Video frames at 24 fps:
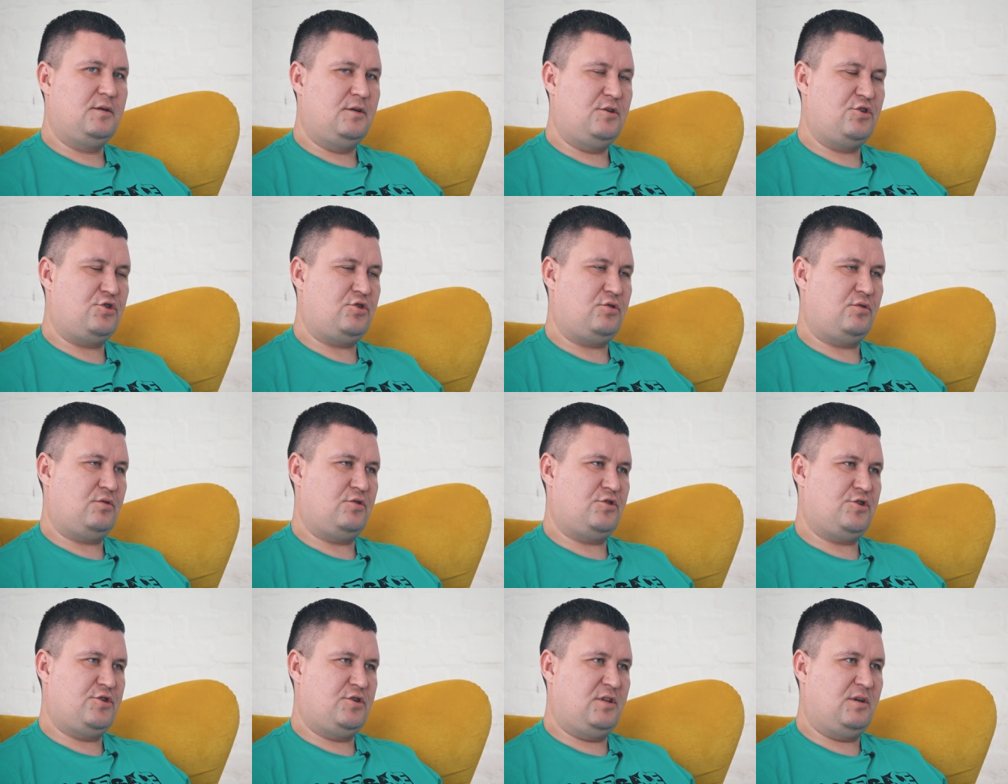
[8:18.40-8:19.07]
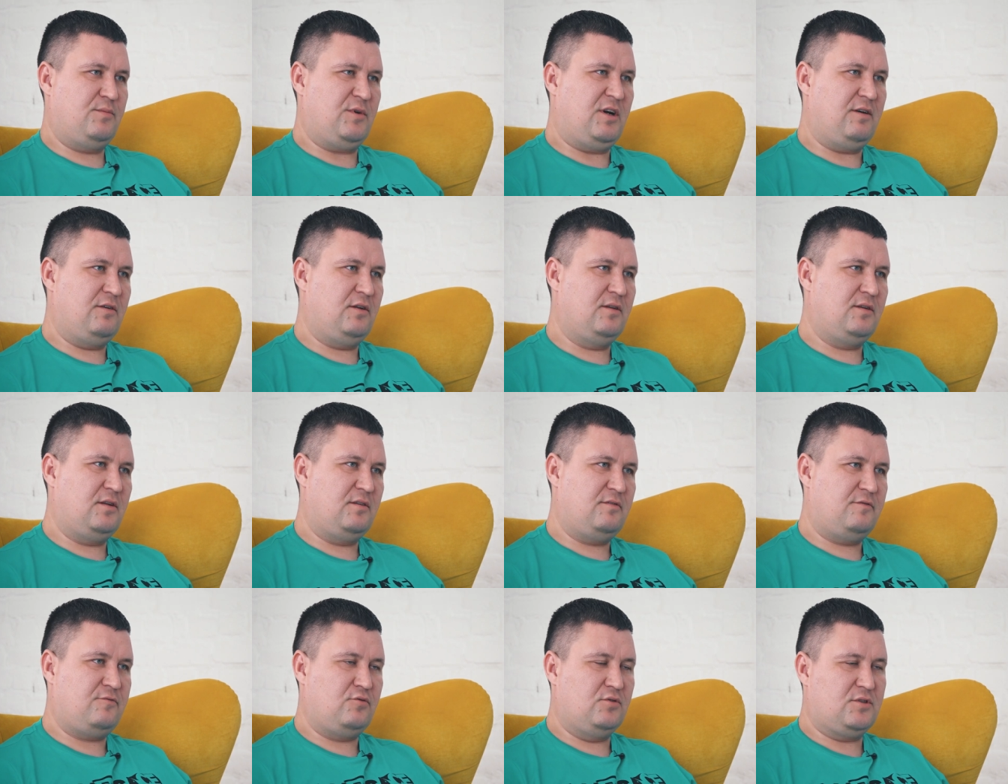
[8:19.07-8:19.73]
Еще тоже не добавлен
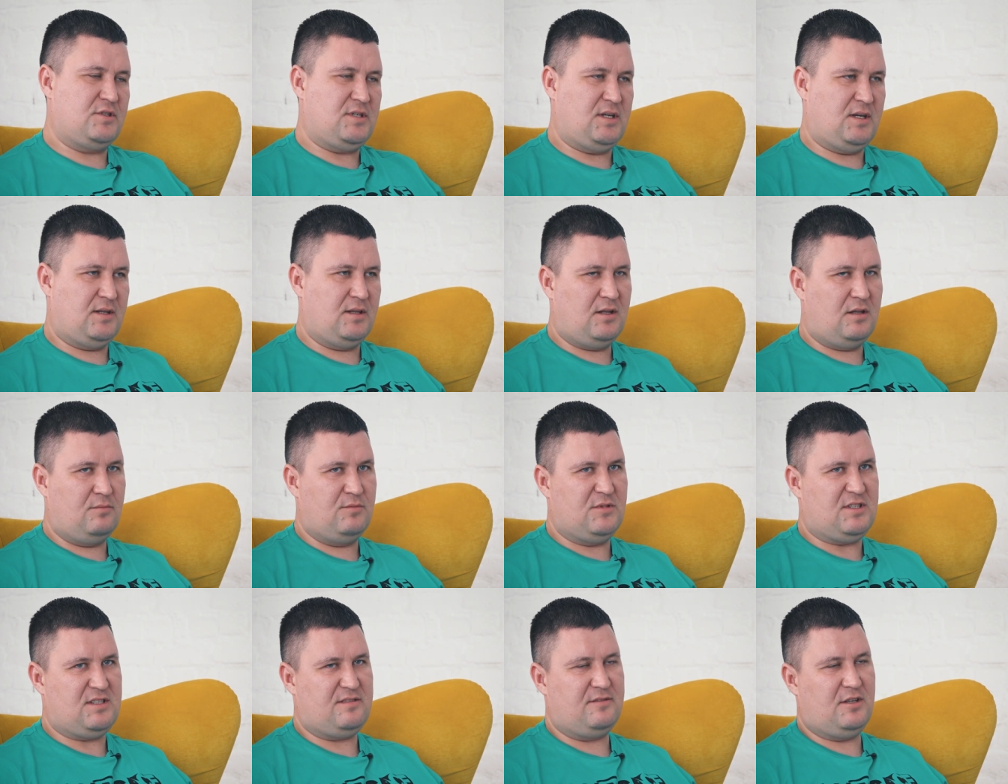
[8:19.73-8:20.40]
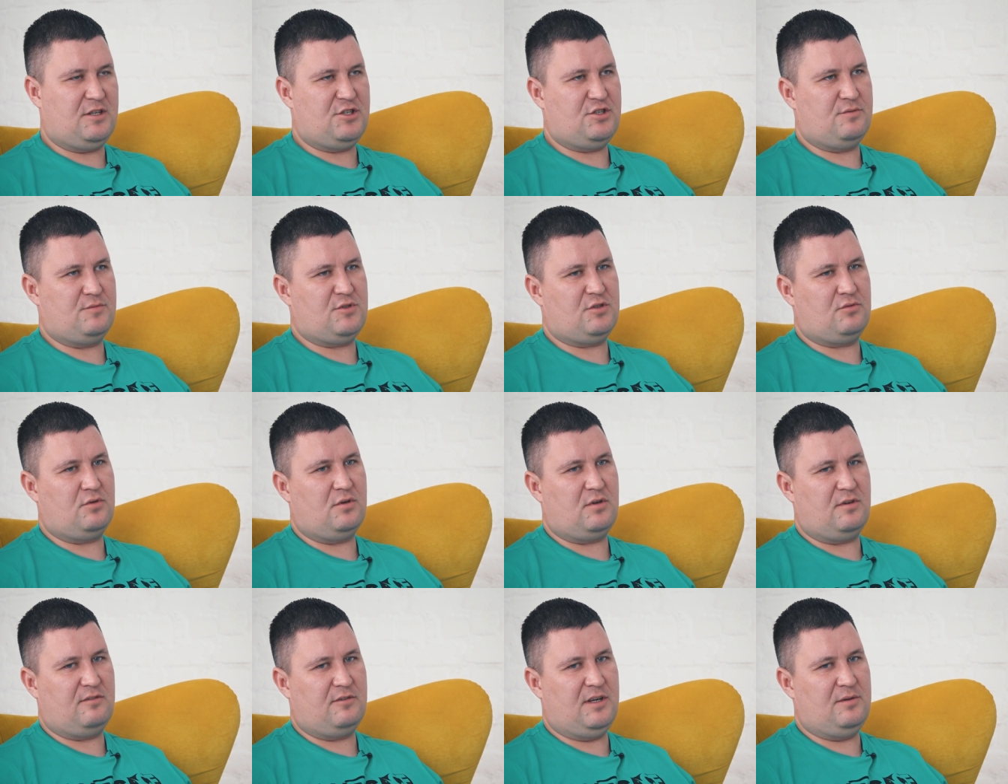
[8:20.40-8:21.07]
этот функционал, мы свяжем
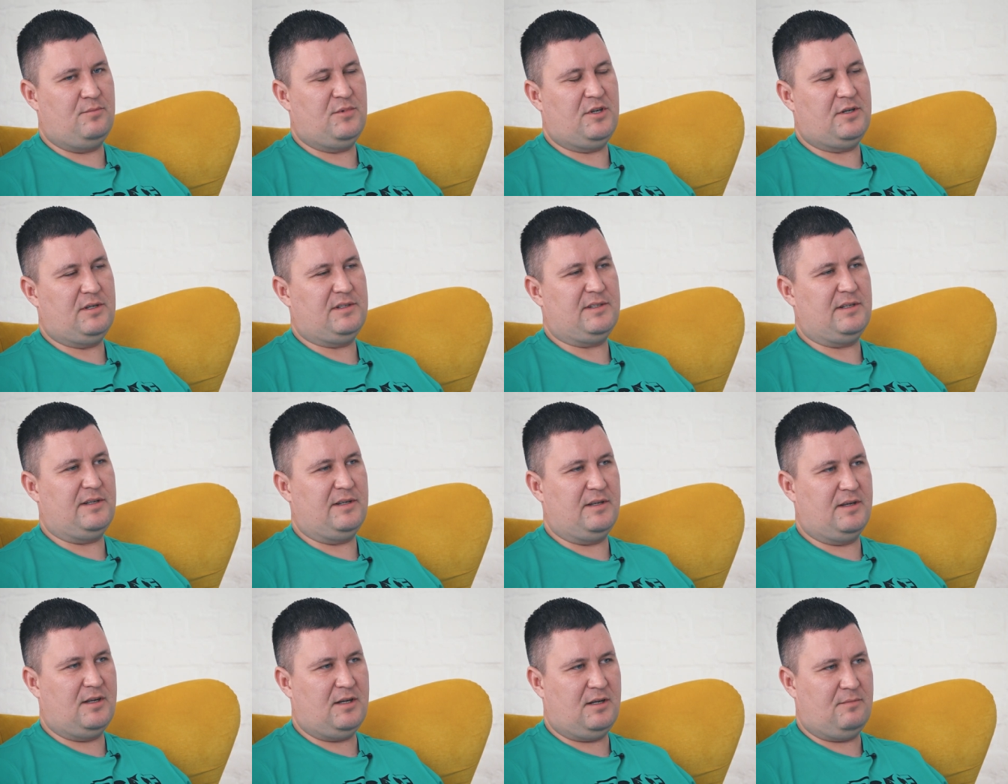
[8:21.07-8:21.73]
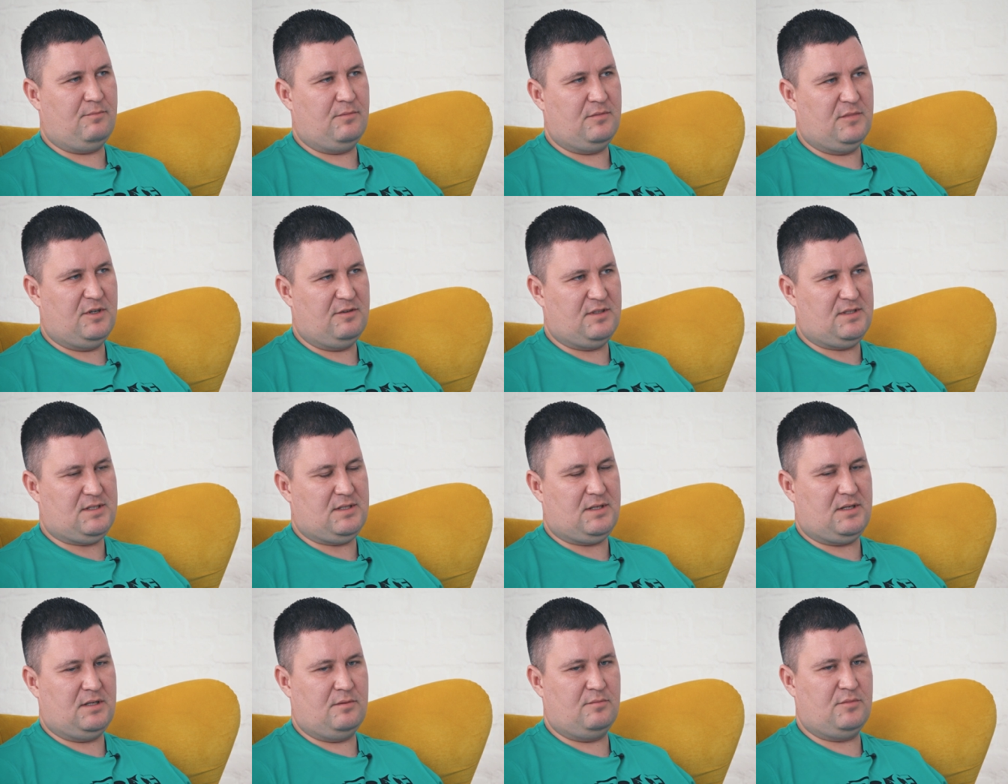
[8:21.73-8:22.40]
скоро Viber и Telegram,
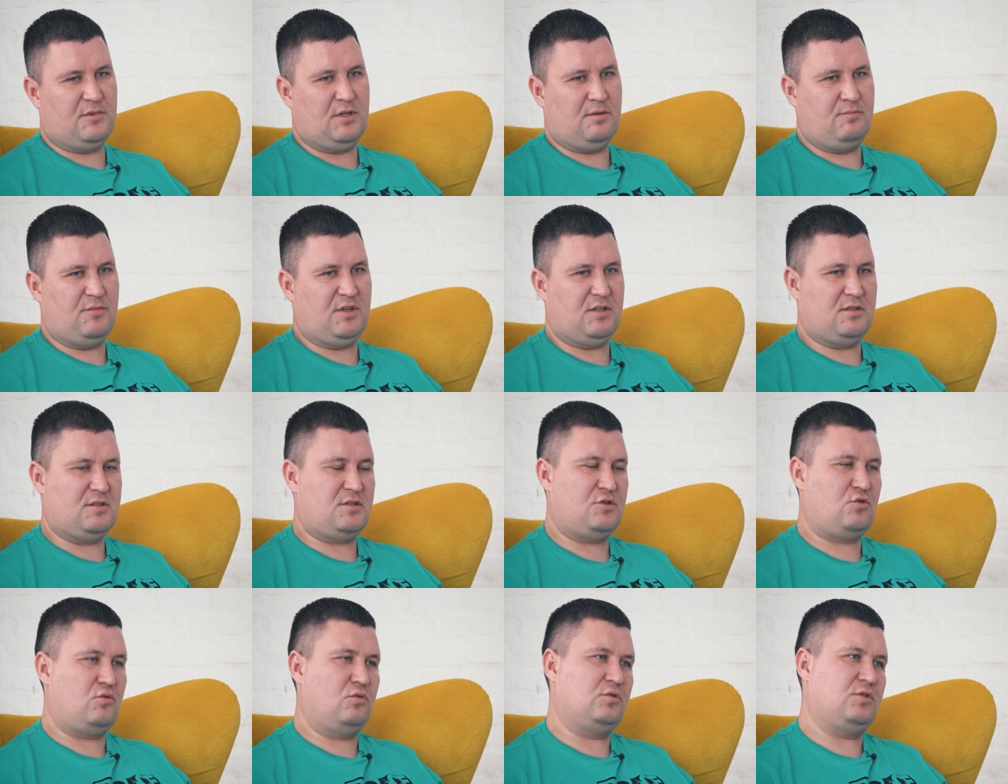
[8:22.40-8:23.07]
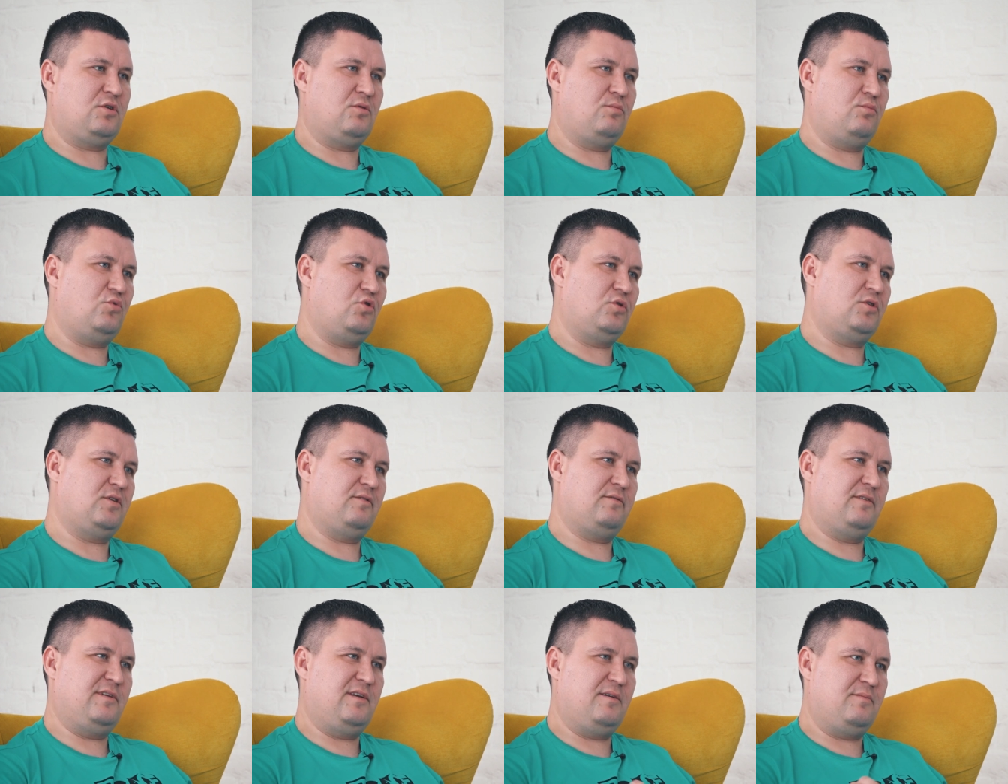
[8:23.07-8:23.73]
выстроим там конструктор
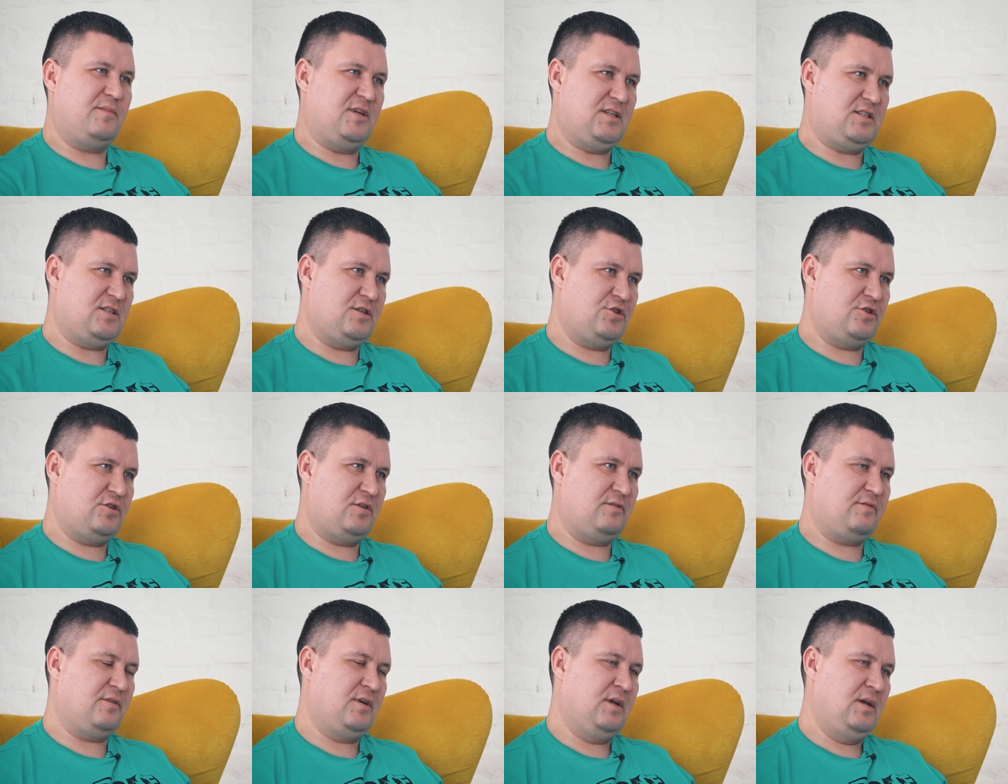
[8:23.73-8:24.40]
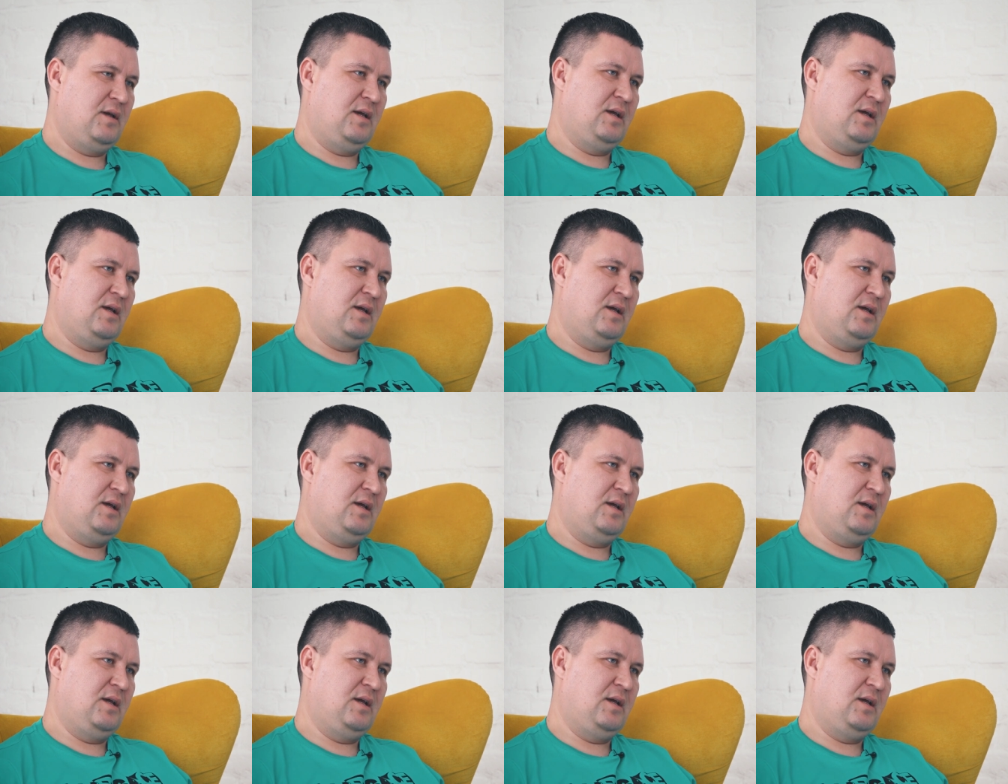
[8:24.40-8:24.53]
ботов для мессенджеров,